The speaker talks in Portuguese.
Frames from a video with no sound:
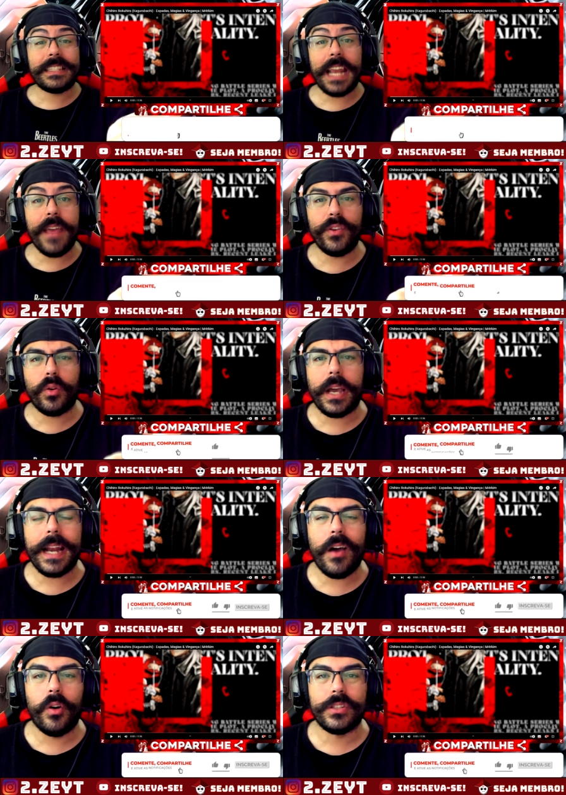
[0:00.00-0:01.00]
se inscreve no
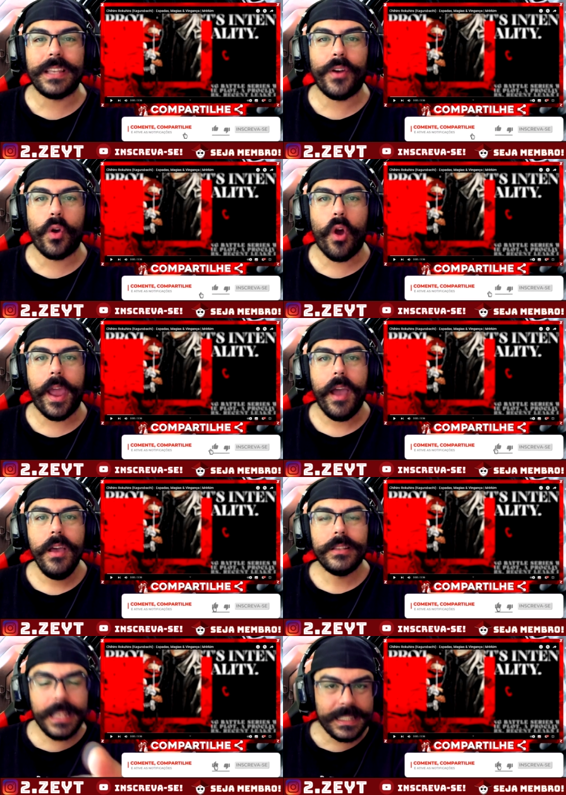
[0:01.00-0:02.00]
canal, sem vergonha.
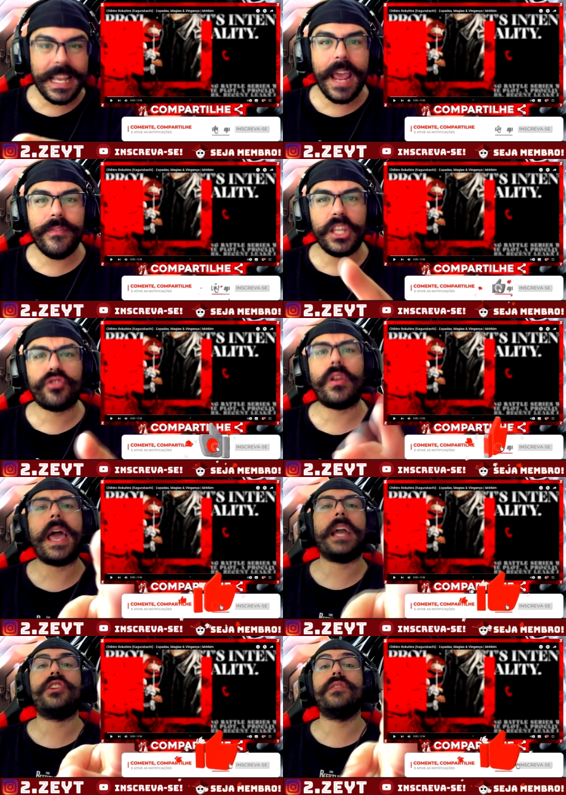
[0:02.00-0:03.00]
Se inscreve, deixa o
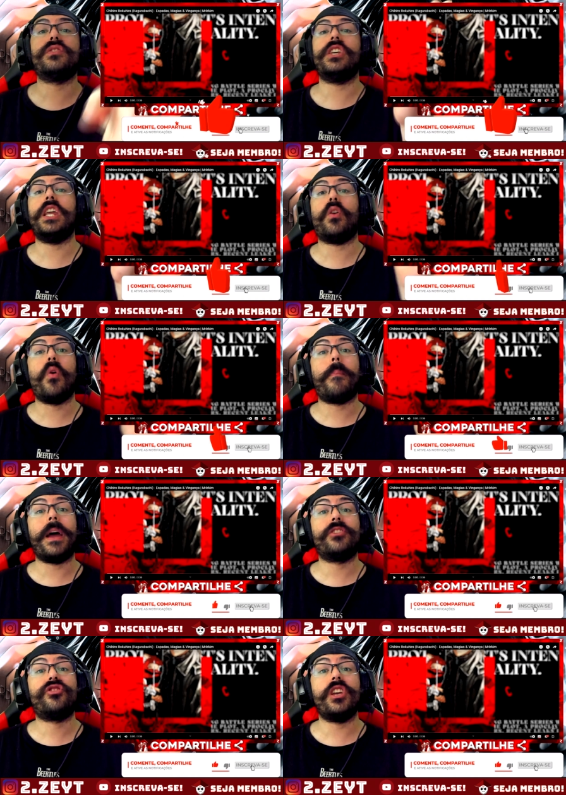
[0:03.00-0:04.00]
like, ativa o sininho,
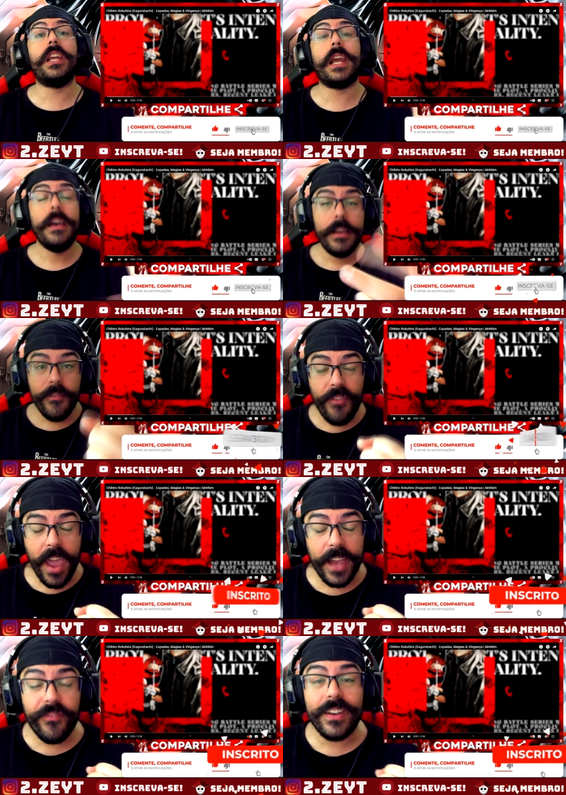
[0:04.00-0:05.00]
compartilha.
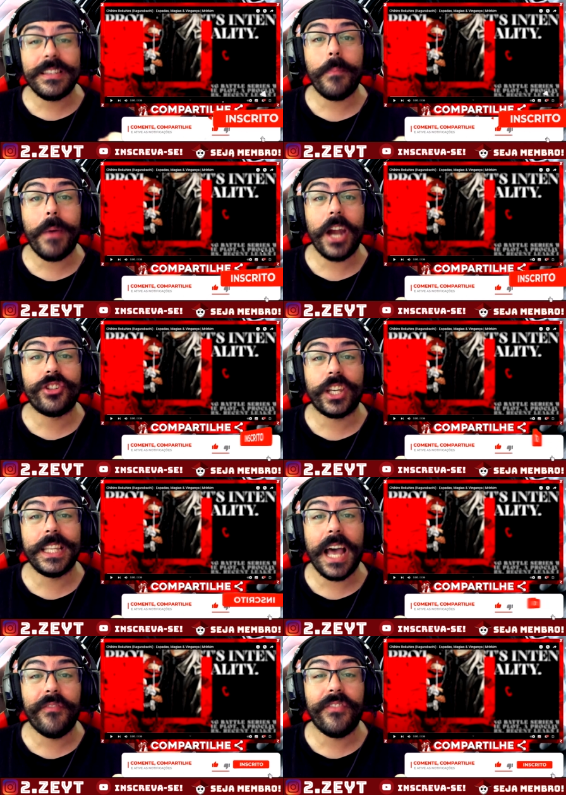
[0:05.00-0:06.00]
Venha fazer parte
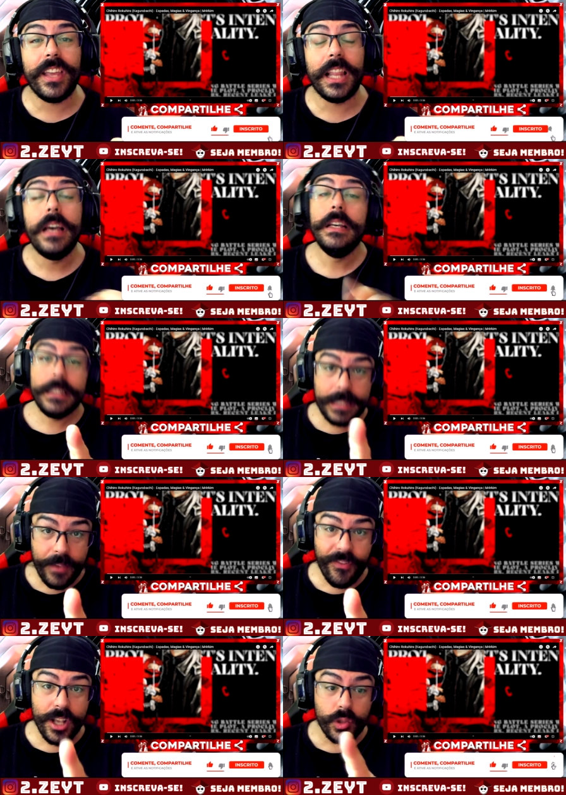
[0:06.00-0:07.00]
aqui da vila.
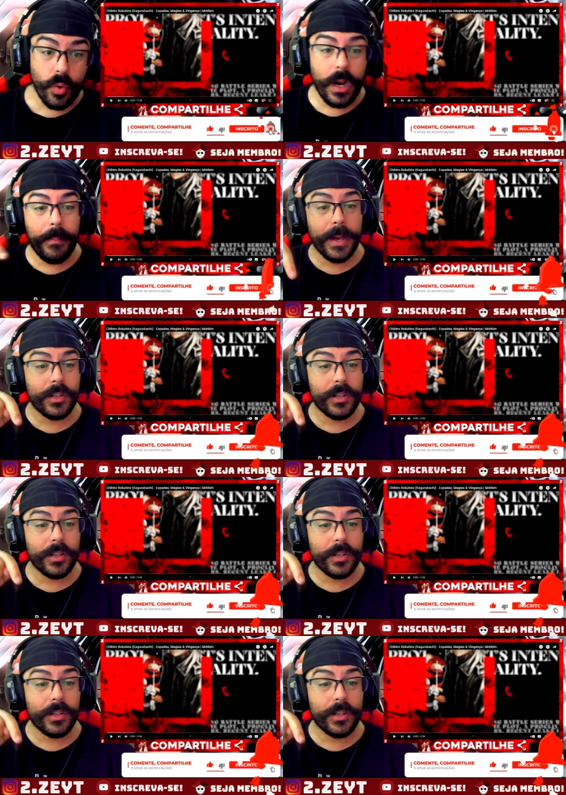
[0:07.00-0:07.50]
Sem frescura,